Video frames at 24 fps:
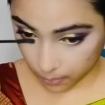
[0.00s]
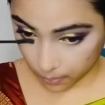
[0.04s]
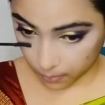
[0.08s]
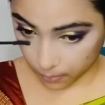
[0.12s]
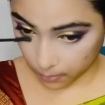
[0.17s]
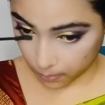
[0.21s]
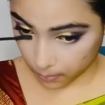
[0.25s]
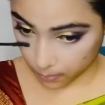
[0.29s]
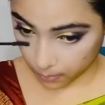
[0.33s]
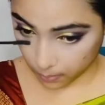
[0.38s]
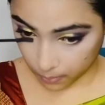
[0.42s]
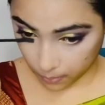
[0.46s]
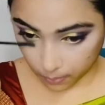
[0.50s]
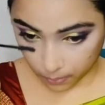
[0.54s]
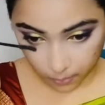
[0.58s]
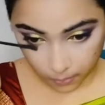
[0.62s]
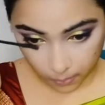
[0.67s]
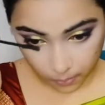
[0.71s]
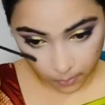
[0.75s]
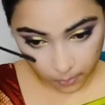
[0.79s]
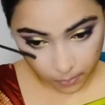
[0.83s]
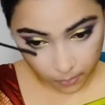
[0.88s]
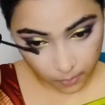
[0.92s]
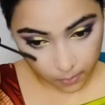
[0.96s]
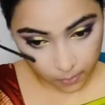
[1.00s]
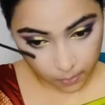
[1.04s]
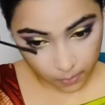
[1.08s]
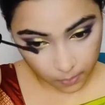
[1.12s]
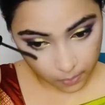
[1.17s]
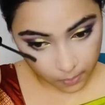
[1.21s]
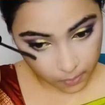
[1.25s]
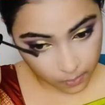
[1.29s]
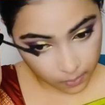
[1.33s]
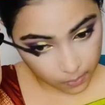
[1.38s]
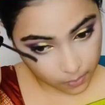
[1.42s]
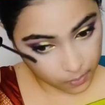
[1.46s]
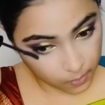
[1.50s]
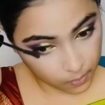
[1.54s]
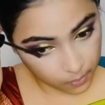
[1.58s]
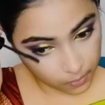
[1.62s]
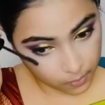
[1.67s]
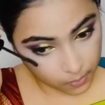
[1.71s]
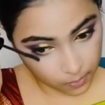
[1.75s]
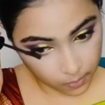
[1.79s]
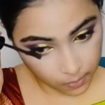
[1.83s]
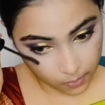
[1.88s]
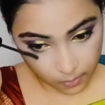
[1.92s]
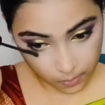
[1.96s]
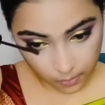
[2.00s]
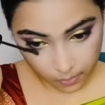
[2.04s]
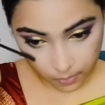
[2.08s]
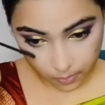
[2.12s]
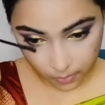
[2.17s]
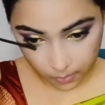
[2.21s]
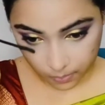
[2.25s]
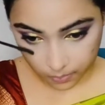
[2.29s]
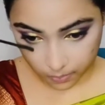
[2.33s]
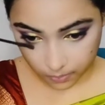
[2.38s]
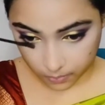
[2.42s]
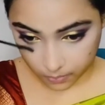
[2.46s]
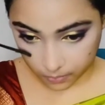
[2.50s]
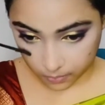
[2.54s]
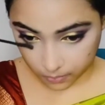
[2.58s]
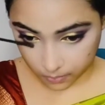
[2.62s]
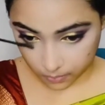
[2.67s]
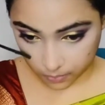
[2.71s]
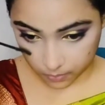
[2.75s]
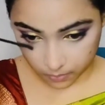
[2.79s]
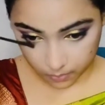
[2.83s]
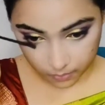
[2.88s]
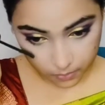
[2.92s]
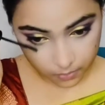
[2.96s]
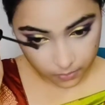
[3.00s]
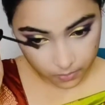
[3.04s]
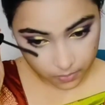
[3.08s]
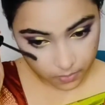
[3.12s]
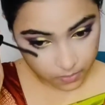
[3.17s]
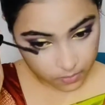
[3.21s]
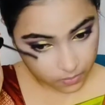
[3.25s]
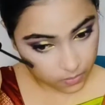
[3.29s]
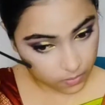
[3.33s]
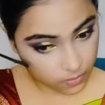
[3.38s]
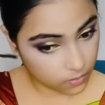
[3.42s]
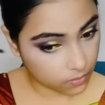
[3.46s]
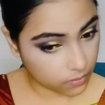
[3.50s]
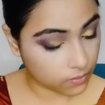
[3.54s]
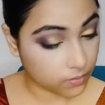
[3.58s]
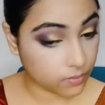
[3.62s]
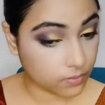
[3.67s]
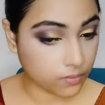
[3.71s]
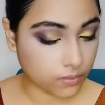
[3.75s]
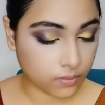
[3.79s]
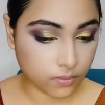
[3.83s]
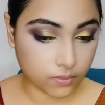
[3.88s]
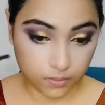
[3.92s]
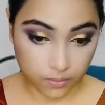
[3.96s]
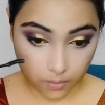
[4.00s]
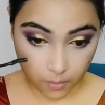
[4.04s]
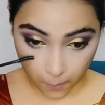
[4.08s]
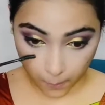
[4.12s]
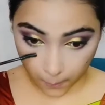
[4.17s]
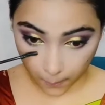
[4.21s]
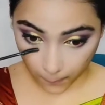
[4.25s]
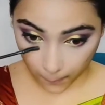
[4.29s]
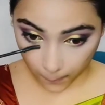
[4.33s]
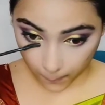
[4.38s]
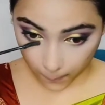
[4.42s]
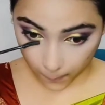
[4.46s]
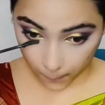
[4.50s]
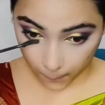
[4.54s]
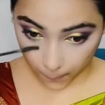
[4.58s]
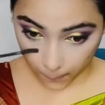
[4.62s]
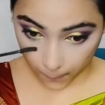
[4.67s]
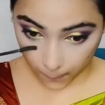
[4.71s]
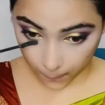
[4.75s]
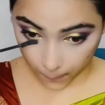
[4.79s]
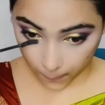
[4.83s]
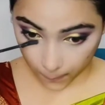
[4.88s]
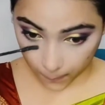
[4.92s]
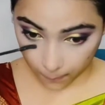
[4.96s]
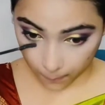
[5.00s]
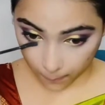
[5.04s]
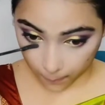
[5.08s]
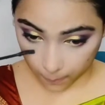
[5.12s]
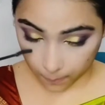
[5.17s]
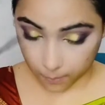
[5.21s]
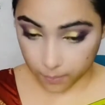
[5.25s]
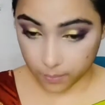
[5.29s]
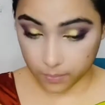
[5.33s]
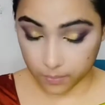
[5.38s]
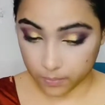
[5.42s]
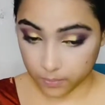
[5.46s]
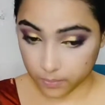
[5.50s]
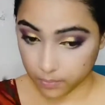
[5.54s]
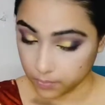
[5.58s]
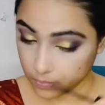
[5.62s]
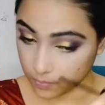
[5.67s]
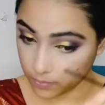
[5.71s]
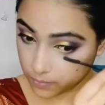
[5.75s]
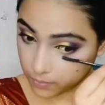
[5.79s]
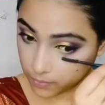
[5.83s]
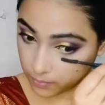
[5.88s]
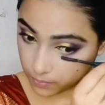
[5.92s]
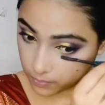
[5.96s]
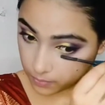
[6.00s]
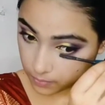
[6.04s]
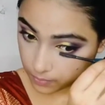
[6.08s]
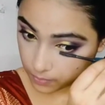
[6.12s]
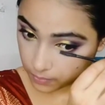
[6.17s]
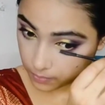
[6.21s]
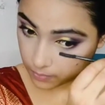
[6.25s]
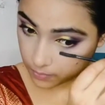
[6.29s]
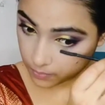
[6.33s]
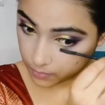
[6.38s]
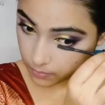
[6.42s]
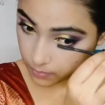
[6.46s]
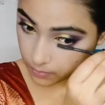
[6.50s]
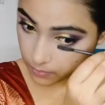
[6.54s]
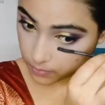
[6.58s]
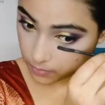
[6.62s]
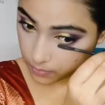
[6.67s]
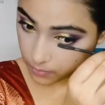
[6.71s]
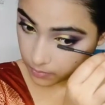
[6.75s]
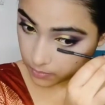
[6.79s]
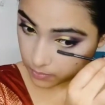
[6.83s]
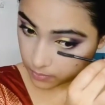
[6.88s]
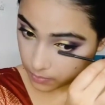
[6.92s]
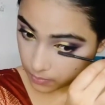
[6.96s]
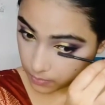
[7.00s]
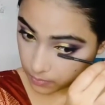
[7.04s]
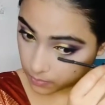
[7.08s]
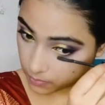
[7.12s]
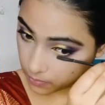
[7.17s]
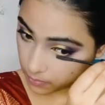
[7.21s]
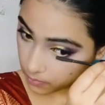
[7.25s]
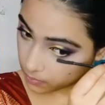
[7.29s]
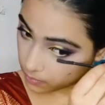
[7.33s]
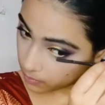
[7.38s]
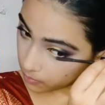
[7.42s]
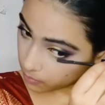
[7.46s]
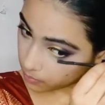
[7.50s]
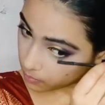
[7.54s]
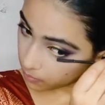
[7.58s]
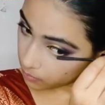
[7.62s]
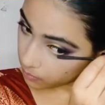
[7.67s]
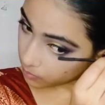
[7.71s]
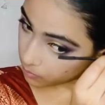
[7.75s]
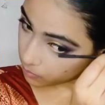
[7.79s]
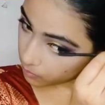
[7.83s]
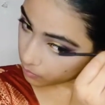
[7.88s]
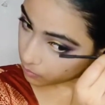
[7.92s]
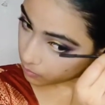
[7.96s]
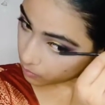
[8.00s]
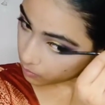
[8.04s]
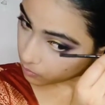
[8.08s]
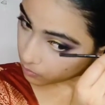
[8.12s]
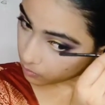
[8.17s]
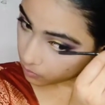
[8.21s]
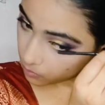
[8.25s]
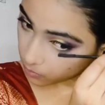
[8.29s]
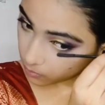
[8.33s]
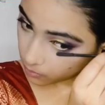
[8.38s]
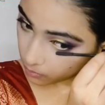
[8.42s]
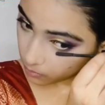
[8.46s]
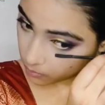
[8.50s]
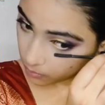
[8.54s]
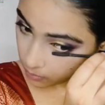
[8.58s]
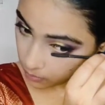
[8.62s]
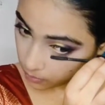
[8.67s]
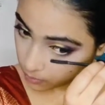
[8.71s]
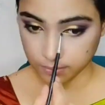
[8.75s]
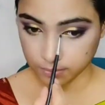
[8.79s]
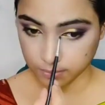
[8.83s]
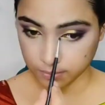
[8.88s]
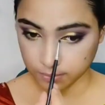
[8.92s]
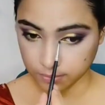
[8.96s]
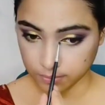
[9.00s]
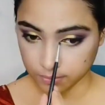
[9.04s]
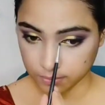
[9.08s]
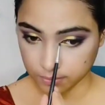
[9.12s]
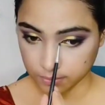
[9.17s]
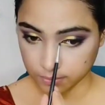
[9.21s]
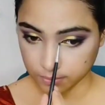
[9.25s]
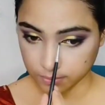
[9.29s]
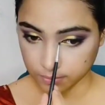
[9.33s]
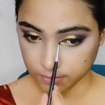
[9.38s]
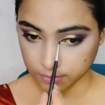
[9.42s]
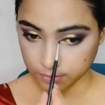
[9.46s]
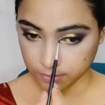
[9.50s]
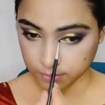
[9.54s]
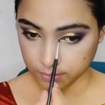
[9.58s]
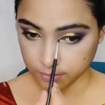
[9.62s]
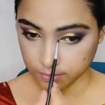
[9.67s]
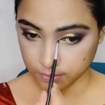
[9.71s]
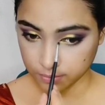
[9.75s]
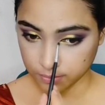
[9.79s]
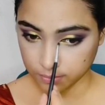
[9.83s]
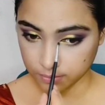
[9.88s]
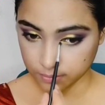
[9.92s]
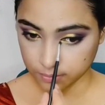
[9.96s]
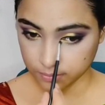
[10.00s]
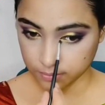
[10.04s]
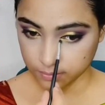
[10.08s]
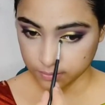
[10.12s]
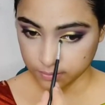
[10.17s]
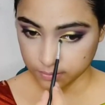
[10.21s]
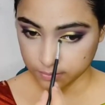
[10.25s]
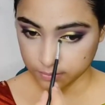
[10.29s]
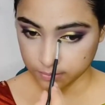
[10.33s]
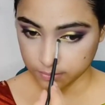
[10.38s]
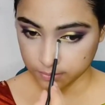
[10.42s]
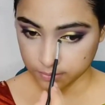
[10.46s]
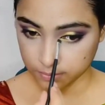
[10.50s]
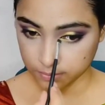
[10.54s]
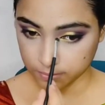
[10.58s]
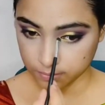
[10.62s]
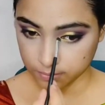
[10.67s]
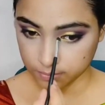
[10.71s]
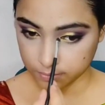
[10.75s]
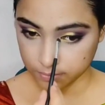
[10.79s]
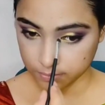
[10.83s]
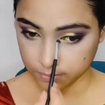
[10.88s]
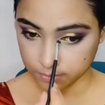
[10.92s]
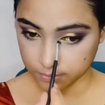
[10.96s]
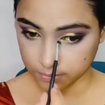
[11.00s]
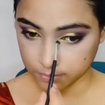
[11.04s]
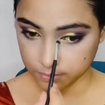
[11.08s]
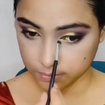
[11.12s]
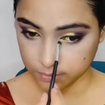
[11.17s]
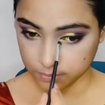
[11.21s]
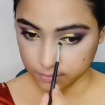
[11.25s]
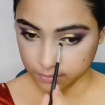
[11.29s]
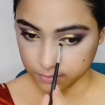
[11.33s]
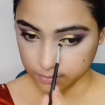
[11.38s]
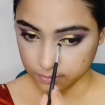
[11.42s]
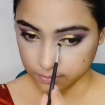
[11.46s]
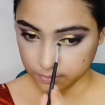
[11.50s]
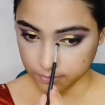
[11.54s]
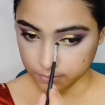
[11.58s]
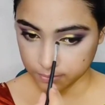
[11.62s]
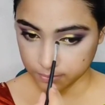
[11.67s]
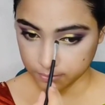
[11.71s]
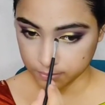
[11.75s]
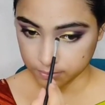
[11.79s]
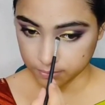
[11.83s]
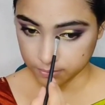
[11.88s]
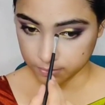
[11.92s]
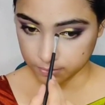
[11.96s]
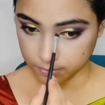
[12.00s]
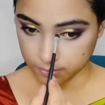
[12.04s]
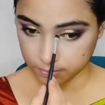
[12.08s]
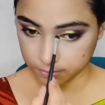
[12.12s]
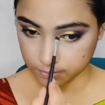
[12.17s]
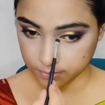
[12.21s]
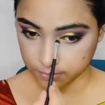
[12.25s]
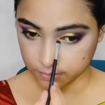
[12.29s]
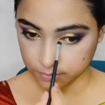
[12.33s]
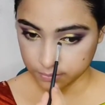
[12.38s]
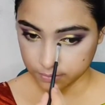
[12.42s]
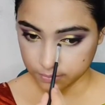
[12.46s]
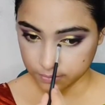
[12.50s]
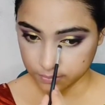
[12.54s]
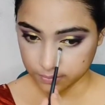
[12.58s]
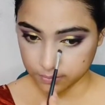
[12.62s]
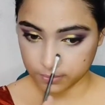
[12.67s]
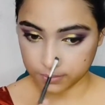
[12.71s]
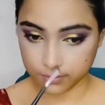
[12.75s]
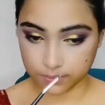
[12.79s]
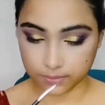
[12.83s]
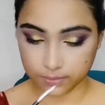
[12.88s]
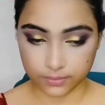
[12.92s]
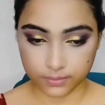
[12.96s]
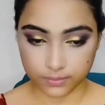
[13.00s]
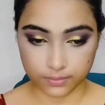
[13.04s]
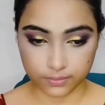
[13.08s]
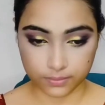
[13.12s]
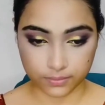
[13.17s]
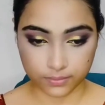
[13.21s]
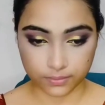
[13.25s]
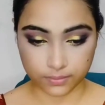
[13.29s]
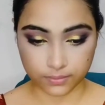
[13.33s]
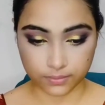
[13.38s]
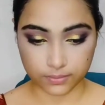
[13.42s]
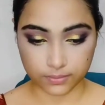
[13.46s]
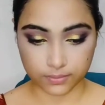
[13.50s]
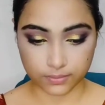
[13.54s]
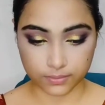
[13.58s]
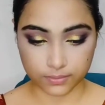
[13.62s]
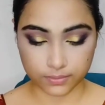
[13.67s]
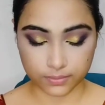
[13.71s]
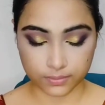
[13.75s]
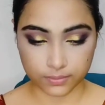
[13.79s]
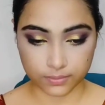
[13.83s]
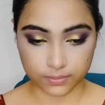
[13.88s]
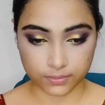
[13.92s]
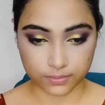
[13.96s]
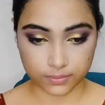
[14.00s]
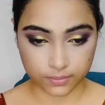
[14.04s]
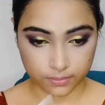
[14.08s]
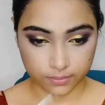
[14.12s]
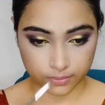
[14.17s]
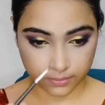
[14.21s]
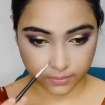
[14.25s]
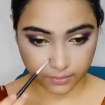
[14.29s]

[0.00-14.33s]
आईब्रोज तो आईलैशेस तो काफ़ी दिक्कत होती है लेकिन ये काफ़ी अच्छा मस्कारा है आपको अच्छा अच्छा वॉल्यूम देता है और अब मैं अप्लाई कर रही हाइलाइटर आई कॉर्नर हाई